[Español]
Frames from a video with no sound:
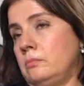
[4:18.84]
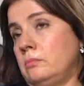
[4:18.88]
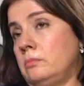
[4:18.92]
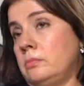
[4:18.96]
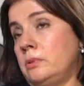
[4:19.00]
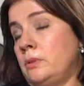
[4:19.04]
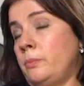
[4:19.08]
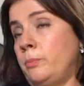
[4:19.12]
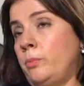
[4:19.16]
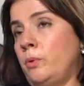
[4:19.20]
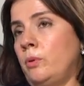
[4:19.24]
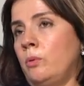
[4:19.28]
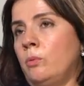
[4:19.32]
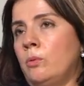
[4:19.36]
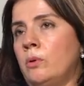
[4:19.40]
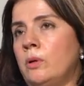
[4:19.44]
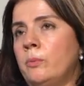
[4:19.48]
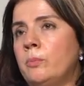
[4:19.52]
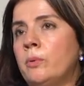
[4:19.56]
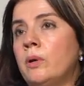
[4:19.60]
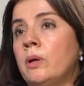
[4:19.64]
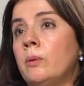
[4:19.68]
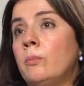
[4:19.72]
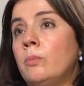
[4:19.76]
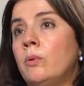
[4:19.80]
si puede ocurrir,
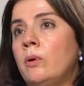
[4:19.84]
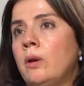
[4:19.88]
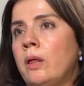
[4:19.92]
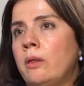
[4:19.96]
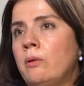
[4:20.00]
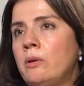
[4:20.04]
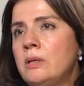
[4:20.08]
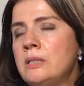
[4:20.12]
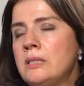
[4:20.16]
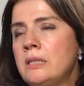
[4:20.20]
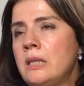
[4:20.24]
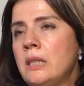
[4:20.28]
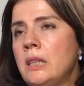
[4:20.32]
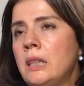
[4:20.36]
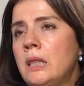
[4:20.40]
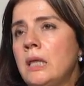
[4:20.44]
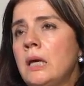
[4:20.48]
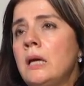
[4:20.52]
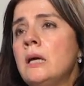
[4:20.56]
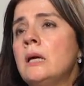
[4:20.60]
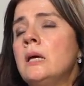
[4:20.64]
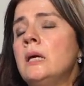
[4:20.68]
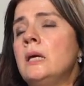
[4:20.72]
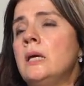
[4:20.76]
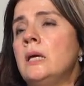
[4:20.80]
por ejemplo, en la
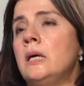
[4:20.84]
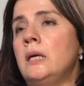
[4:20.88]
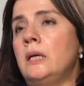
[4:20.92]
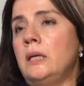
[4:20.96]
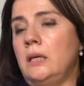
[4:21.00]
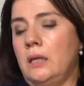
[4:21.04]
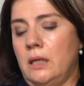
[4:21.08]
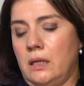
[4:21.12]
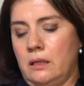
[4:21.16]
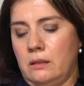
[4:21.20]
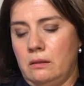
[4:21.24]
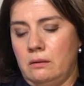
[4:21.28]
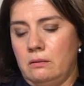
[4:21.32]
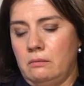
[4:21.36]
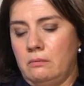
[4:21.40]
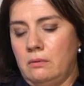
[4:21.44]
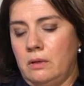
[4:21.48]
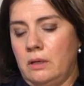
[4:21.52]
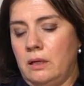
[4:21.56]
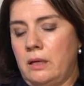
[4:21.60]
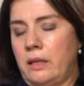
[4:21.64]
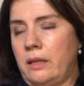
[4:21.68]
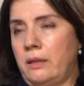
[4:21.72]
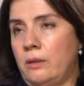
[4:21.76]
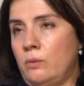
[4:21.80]
adolescencia y en,
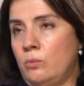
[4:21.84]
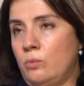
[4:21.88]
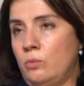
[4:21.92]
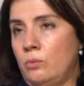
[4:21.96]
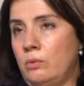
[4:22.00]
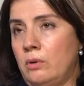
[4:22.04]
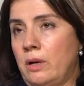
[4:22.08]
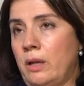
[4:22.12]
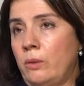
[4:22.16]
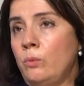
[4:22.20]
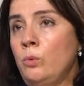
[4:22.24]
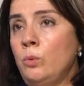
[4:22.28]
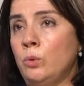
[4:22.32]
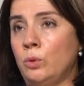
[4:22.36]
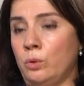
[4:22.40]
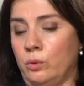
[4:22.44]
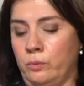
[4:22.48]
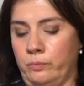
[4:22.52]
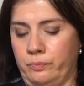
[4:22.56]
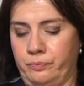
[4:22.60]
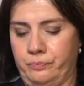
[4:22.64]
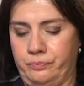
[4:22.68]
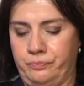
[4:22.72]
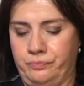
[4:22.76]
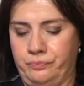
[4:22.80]
la de un adulto?